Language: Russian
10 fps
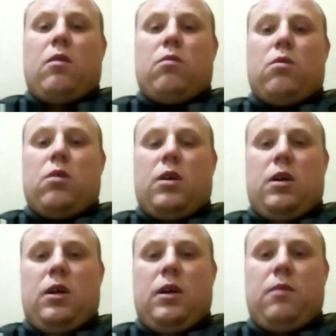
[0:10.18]
Вот.
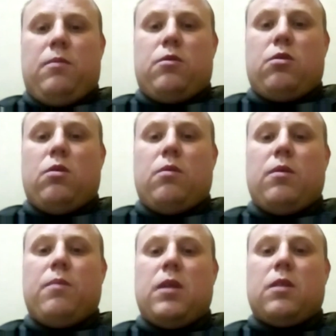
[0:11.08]
Что
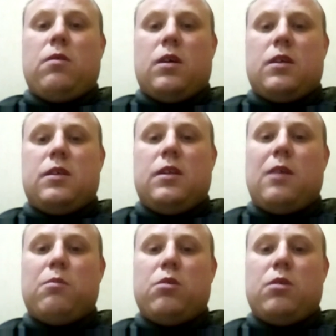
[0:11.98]
Латмов
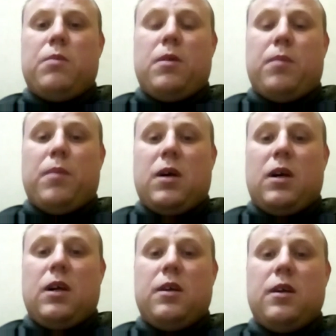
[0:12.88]
Краснодар будет мне
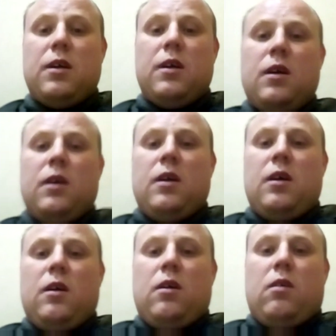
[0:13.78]
помогать
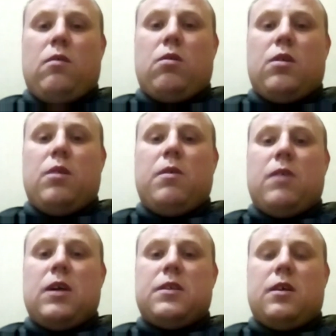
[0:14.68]
вот,
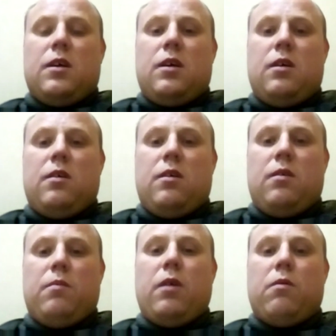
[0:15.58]
добиваться
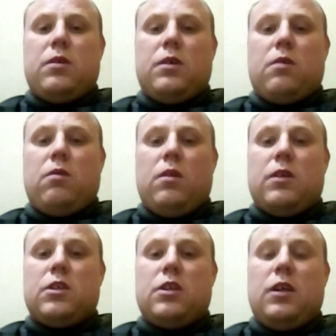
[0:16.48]
моего
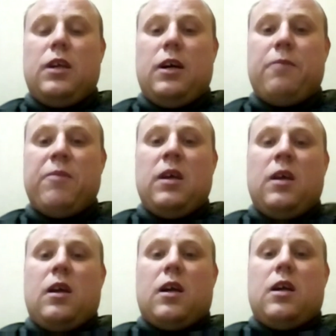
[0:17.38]
законного жилья.
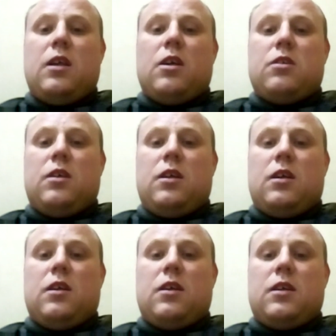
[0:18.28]
Конечно,
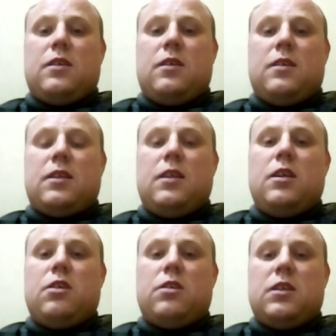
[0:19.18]
я раз,
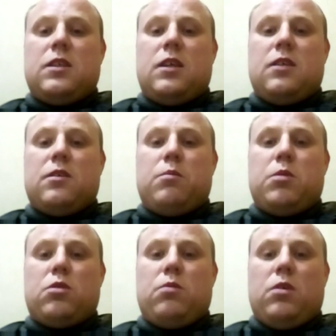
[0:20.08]
различные инстанции
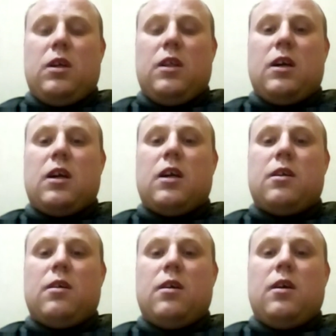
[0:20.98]
пишу
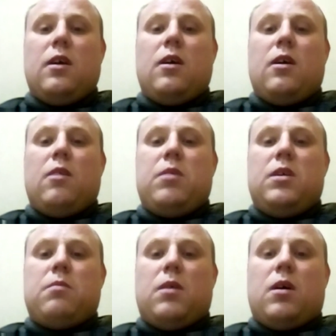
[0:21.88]
неоднократно
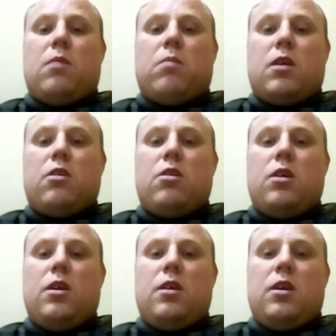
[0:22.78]
письма,
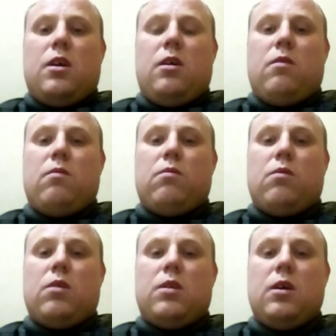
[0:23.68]
обращения.
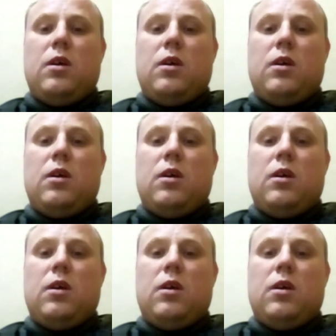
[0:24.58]
Вот.